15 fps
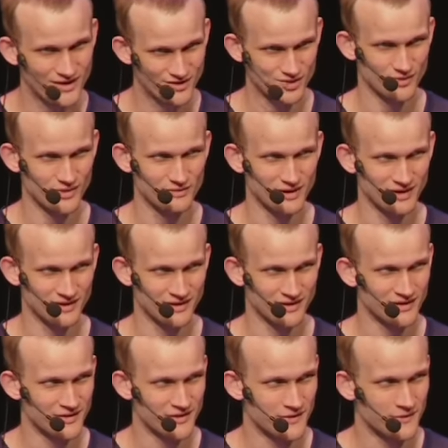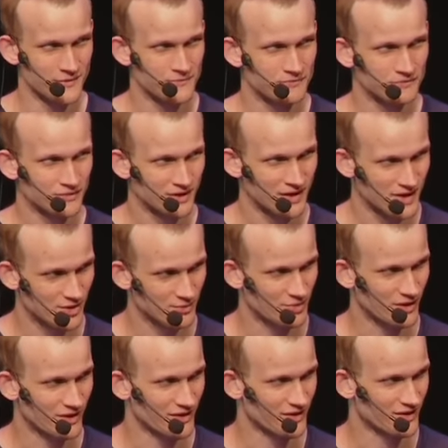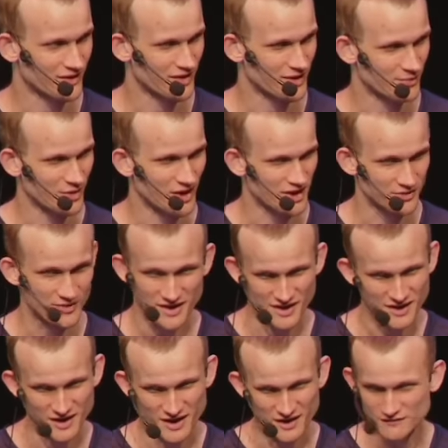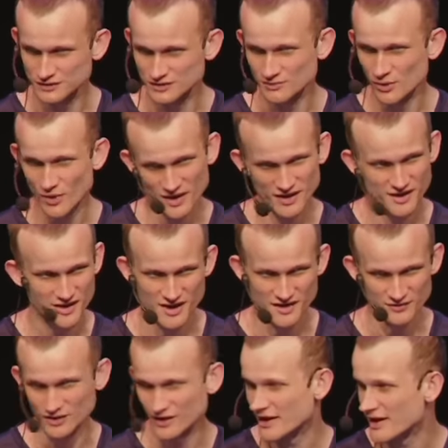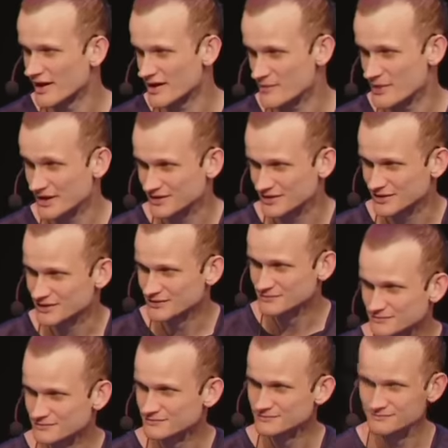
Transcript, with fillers: в настоящий момент все это удивительно успешно и даже более успешно, чем я изначально думал.